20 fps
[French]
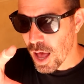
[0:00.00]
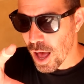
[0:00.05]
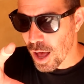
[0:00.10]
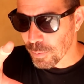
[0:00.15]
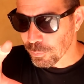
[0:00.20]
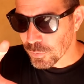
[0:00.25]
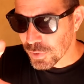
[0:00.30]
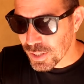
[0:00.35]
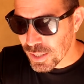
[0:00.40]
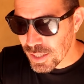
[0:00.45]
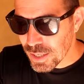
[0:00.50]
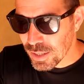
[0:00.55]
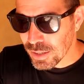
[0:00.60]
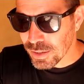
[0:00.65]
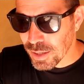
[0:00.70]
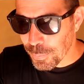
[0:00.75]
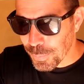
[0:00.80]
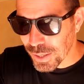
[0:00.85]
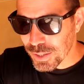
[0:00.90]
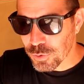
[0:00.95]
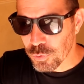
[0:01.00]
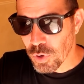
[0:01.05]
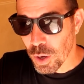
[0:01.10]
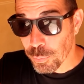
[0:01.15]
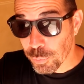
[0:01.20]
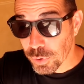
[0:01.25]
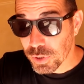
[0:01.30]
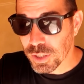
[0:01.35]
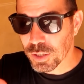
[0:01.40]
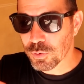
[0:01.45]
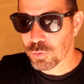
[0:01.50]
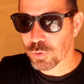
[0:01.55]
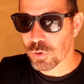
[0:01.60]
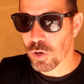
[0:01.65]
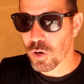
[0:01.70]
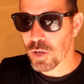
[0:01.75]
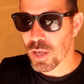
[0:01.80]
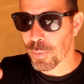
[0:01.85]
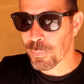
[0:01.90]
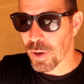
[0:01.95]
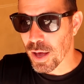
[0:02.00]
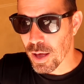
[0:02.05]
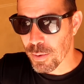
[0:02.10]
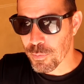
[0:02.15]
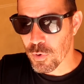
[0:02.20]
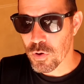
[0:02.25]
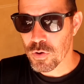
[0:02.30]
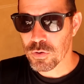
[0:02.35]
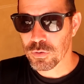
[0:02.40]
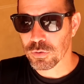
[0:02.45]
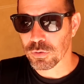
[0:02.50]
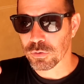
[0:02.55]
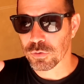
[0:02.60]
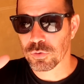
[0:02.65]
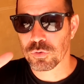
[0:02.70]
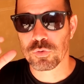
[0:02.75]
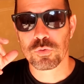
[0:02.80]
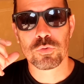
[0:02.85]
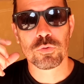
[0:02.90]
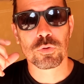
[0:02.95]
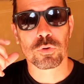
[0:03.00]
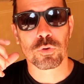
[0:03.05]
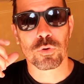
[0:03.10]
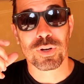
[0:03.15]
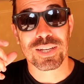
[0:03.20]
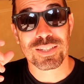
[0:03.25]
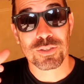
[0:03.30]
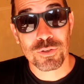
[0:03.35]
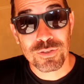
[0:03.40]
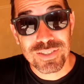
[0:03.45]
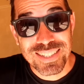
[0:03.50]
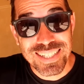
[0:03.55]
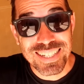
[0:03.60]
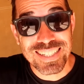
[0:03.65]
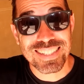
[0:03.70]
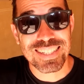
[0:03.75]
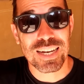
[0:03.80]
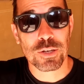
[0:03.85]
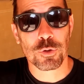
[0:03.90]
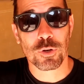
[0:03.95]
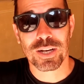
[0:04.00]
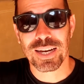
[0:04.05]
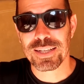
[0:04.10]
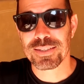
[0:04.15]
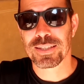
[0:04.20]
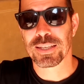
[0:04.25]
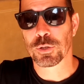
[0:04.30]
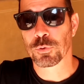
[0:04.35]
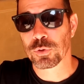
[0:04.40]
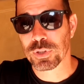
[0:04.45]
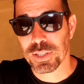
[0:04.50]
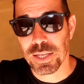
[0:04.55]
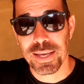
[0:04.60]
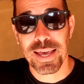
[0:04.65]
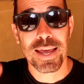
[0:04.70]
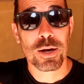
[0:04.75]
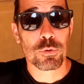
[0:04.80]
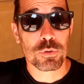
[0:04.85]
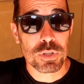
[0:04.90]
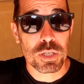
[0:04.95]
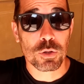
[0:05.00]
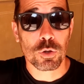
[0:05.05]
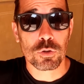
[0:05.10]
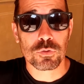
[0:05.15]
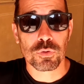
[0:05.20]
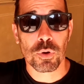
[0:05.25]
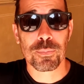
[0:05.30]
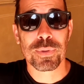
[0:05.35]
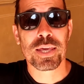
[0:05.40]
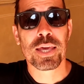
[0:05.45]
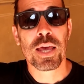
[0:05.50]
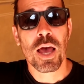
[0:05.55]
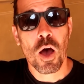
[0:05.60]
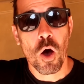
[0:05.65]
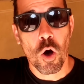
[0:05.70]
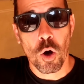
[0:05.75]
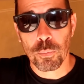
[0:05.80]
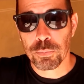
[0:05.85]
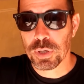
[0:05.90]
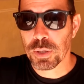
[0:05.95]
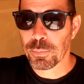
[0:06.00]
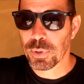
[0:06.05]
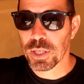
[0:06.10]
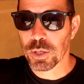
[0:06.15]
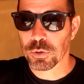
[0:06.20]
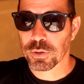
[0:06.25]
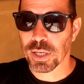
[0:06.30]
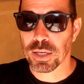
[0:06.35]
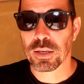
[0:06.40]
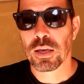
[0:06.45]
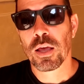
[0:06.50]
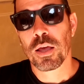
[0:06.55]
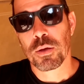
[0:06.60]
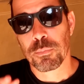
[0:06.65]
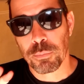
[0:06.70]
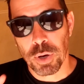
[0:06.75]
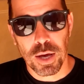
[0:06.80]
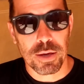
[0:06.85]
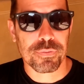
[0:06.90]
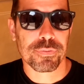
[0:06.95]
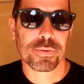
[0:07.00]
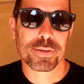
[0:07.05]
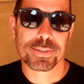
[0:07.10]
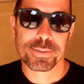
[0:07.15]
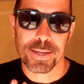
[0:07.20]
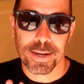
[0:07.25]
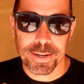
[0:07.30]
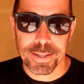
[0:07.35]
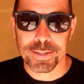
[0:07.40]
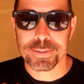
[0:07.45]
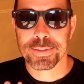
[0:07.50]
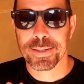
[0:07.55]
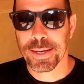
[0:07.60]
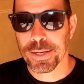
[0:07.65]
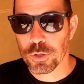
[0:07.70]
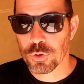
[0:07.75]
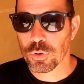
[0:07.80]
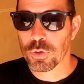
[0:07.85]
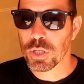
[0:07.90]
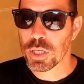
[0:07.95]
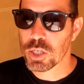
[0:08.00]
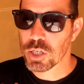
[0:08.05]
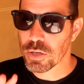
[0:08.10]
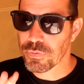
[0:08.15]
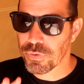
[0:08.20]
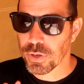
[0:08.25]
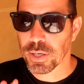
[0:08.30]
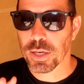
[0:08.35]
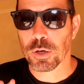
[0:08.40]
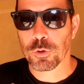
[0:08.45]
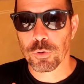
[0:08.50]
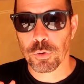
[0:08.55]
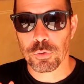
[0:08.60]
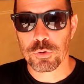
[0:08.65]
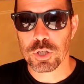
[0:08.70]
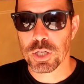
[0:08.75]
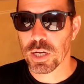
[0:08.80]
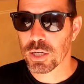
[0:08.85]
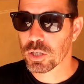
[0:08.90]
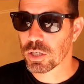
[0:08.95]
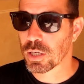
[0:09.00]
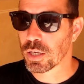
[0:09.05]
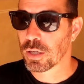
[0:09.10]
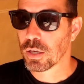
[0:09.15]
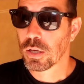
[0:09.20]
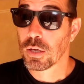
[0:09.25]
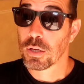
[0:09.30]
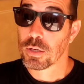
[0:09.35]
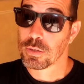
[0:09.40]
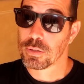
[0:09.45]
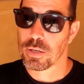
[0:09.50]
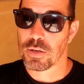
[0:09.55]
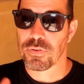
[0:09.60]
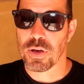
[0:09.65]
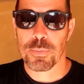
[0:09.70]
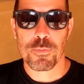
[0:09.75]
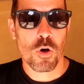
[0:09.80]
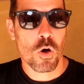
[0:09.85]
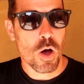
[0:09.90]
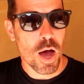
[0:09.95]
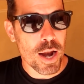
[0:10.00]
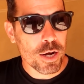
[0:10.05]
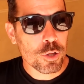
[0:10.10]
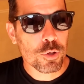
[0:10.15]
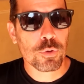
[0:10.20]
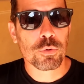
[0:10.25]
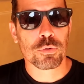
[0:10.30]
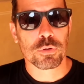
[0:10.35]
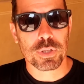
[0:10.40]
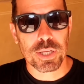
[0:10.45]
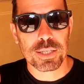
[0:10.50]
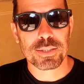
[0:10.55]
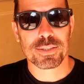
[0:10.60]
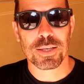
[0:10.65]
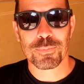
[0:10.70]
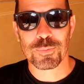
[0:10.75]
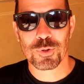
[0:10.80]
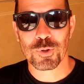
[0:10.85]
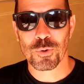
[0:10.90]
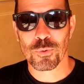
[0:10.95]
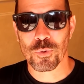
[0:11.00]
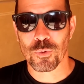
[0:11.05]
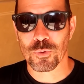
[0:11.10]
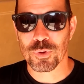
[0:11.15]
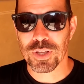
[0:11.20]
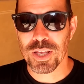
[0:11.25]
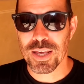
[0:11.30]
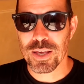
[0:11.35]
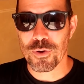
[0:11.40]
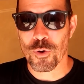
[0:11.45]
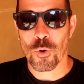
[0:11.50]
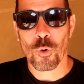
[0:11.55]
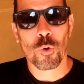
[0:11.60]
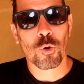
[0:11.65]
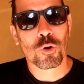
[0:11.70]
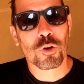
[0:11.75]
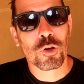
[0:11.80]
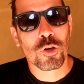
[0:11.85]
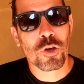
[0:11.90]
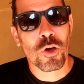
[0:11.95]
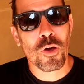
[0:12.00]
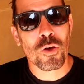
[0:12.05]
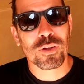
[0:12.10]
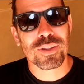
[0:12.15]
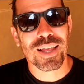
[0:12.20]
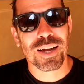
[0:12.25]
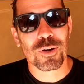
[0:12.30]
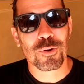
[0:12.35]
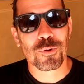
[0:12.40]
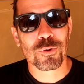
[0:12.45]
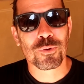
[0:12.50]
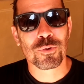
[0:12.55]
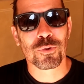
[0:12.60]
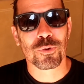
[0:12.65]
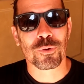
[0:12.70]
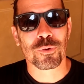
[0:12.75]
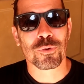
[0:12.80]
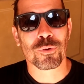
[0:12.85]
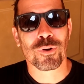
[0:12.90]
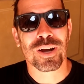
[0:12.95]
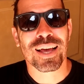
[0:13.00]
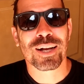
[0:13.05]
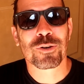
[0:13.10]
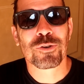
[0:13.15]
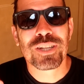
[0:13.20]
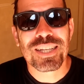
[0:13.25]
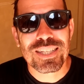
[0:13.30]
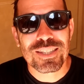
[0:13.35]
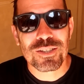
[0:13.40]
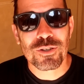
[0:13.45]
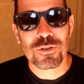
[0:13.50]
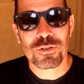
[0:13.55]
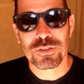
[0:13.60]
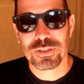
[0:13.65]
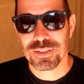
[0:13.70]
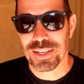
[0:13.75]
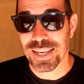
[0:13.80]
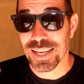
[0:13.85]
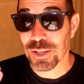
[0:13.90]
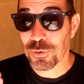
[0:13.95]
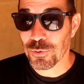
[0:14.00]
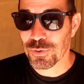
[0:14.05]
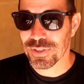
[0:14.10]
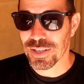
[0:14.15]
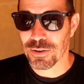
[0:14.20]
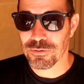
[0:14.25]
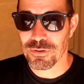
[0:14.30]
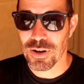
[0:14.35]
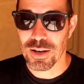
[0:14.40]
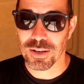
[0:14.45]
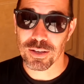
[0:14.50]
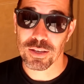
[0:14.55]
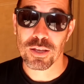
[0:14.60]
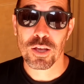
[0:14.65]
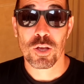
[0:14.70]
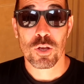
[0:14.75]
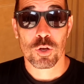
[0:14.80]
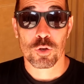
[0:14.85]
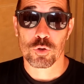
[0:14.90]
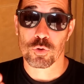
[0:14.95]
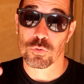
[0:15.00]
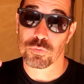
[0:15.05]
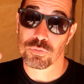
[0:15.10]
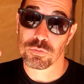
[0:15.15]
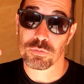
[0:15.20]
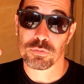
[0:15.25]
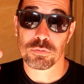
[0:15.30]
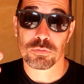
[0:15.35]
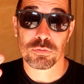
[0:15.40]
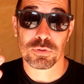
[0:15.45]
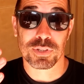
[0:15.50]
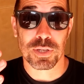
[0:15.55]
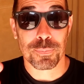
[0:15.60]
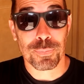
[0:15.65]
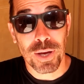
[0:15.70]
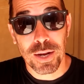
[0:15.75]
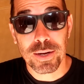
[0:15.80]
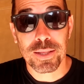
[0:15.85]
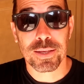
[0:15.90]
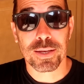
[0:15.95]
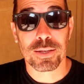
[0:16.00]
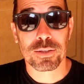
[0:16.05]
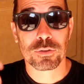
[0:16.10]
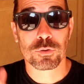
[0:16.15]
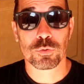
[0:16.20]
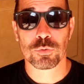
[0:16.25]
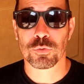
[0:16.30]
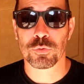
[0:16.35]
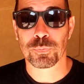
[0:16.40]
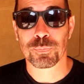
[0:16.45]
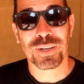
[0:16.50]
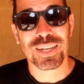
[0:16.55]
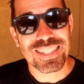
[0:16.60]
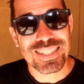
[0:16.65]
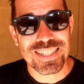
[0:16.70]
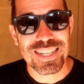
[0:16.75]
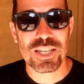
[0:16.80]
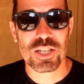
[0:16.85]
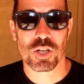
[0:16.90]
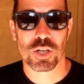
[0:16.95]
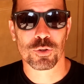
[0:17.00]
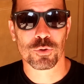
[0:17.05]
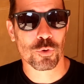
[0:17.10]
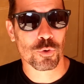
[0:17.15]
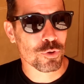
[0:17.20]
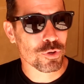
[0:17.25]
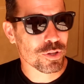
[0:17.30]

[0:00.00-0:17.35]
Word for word: un petit aperçu, un petit coup d'œil apparemment euh, sur les anciennes salles de classe qui ont été elles aussi transformées en bibliothèque. Bref, ça a l'air très joli, j'ai fait quelques recherches et c'est vraiment un lieu d'exception. On est euh, au cœur d'un lieu de la connaissance et du savoir et je vous ai parlé hein, du prestige de